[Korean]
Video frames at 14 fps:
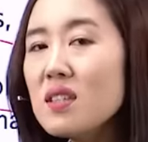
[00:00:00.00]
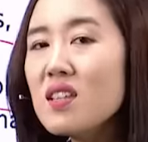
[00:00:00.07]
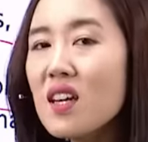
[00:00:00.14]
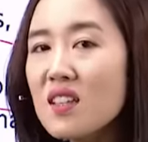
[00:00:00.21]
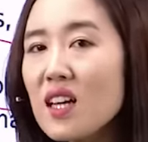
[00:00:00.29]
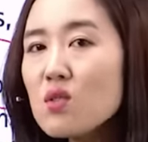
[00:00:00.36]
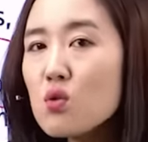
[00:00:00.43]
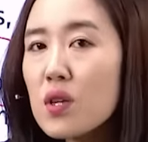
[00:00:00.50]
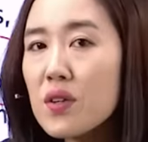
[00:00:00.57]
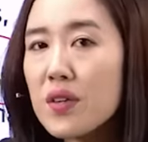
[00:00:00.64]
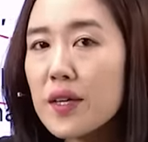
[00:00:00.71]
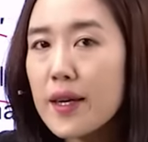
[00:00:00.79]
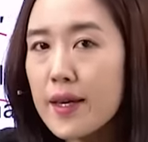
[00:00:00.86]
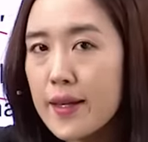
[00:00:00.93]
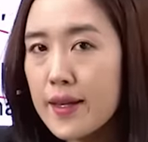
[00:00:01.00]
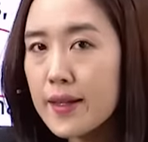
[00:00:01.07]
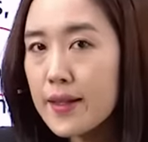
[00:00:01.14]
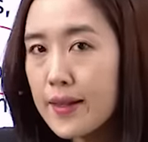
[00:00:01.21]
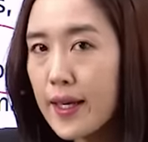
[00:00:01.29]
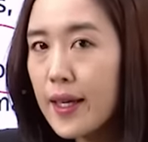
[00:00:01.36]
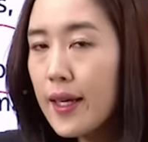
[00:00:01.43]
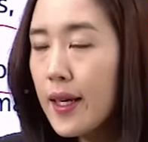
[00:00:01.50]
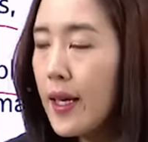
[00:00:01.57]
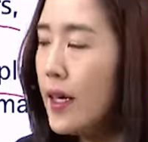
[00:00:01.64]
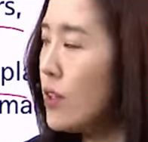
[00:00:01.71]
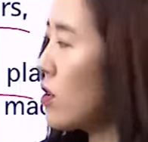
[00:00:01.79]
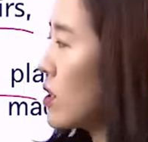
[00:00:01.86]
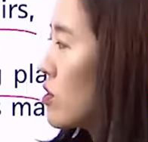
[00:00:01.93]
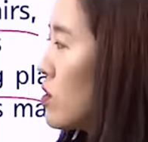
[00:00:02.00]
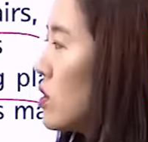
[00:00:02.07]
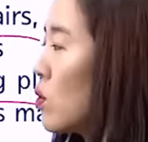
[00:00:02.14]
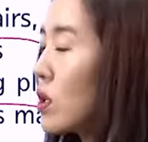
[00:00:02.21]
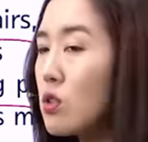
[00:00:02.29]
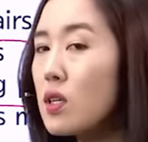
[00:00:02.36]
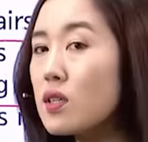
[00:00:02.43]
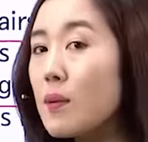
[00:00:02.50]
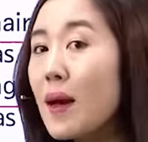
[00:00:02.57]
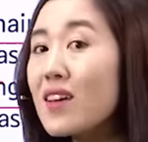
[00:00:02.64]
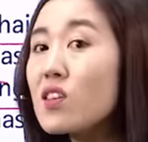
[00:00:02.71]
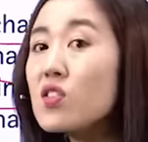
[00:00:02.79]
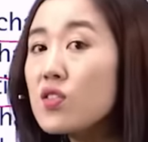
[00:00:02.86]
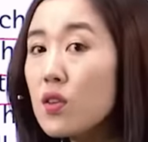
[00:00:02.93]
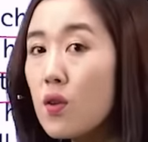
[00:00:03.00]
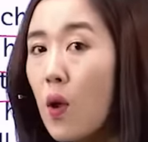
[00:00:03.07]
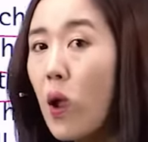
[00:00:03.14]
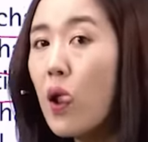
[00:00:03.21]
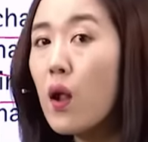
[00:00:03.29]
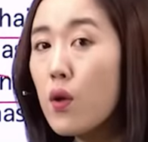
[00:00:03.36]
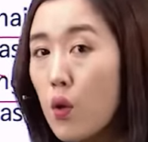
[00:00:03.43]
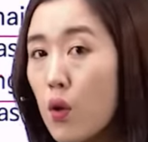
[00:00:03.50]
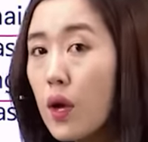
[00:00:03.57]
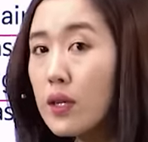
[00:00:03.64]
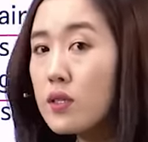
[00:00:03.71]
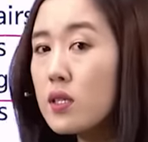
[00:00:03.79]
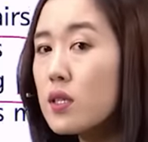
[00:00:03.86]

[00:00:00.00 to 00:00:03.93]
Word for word: 미팅하기 딱 좋아 여기가. 근데 여기 씨이오가 최근에 바뀌었어. 여기까지